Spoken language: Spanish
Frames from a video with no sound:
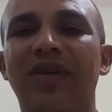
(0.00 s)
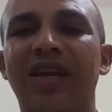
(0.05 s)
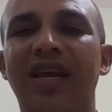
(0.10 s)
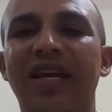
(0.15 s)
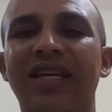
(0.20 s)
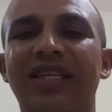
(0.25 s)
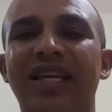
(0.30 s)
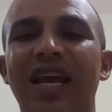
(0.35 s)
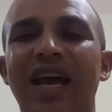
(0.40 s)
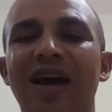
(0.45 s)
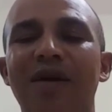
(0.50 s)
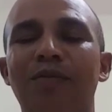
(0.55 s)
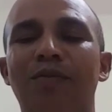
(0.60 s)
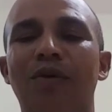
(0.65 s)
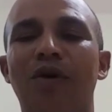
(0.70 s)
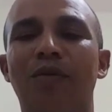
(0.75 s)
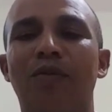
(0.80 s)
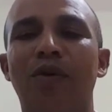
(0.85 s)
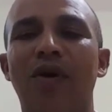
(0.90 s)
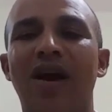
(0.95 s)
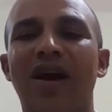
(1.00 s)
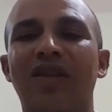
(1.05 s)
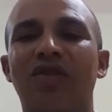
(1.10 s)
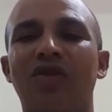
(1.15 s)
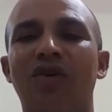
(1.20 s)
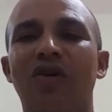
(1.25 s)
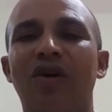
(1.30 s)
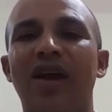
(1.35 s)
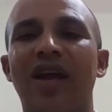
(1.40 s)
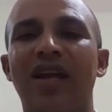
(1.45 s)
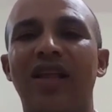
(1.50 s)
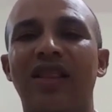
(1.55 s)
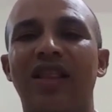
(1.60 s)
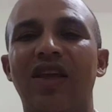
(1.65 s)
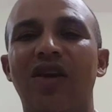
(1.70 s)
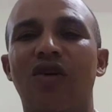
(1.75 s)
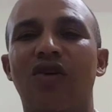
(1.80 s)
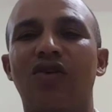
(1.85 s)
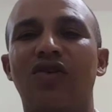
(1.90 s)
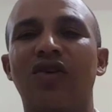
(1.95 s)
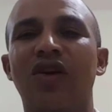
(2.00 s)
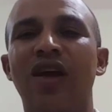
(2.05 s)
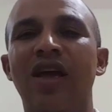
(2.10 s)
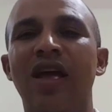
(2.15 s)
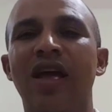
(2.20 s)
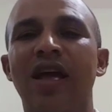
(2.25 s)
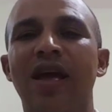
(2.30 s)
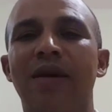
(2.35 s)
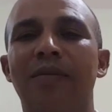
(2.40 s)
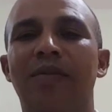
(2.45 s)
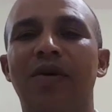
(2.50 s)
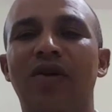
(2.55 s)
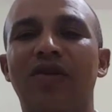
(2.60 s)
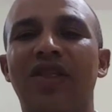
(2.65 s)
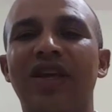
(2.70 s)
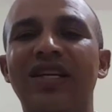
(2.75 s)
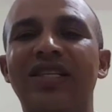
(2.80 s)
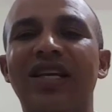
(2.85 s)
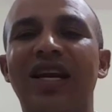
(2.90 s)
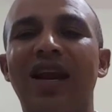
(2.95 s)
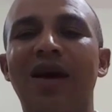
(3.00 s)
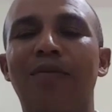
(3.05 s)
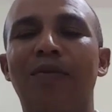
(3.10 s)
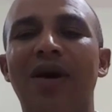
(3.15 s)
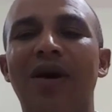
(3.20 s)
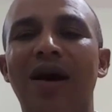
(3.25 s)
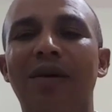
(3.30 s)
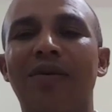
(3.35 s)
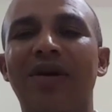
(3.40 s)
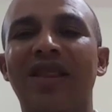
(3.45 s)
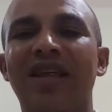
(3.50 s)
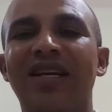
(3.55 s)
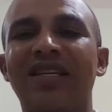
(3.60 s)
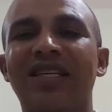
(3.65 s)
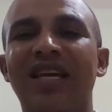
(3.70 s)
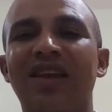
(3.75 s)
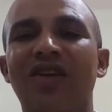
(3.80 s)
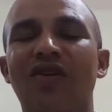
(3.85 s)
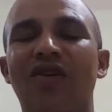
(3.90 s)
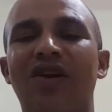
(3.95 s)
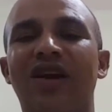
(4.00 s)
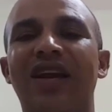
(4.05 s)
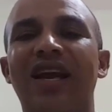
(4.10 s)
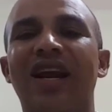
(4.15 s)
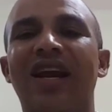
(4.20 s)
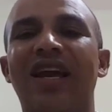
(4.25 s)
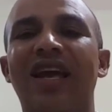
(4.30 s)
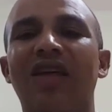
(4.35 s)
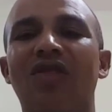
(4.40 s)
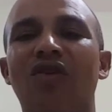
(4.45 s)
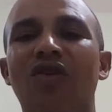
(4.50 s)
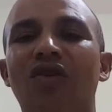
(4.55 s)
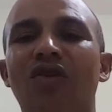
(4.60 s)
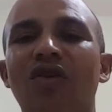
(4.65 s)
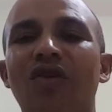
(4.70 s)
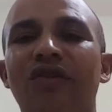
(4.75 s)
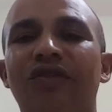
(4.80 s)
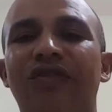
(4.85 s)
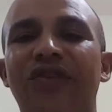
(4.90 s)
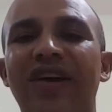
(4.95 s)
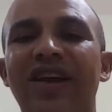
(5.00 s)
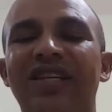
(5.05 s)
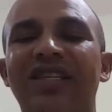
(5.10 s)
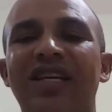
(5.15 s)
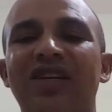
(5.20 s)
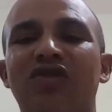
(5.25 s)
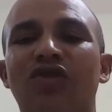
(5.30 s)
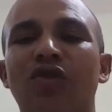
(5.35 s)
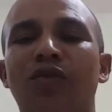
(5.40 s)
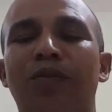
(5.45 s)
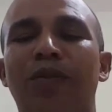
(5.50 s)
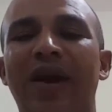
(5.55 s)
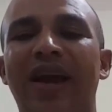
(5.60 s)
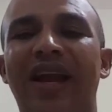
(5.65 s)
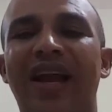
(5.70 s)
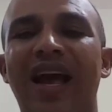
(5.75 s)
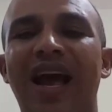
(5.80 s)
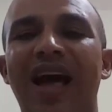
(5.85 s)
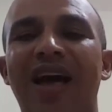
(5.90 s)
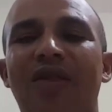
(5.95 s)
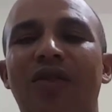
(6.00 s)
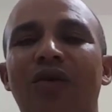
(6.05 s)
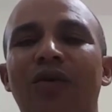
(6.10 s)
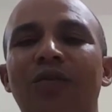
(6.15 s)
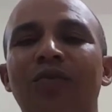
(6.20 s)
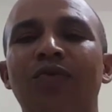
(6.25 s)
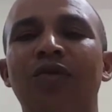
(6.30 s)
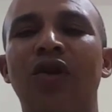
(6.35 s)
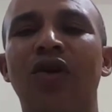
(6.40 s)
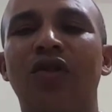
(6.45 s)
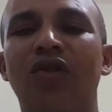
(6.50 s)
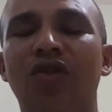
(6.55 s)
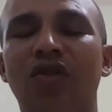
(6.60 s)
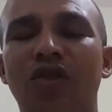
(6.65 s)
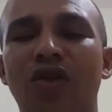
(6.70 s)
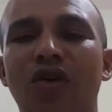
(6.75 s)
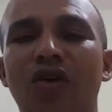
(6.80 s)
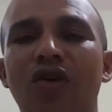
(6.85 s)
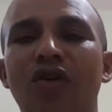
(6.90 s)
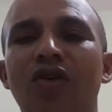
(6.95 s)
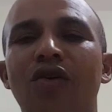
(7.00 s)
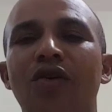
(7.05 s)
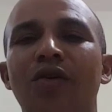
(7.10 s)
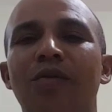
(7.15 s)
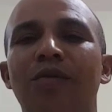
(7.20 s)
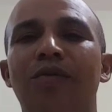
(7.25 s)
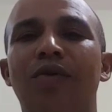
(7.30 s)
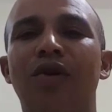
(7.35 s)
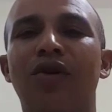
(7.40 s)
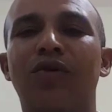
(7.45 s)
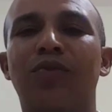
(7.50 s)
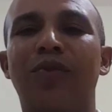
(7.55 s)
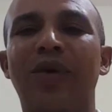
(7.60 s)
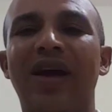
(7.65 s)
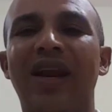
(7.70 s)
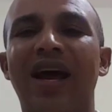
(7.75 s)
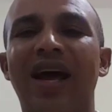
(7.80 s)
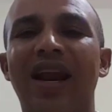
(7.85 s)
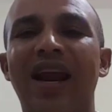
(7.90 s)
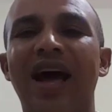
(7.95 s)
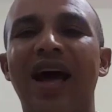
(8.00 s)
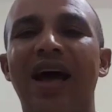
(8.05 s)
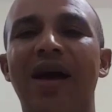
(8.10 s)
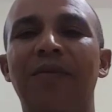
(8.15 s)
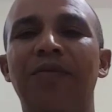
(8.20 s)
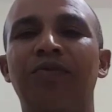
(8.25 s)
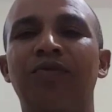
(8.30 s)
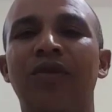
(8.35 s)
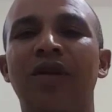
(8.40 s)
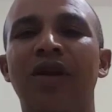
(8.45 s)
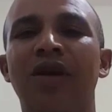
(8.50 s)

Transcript: que se han propuesto en Dios. Pero dice la palabra del Señor que el que no confiesa su pecado no prosperará.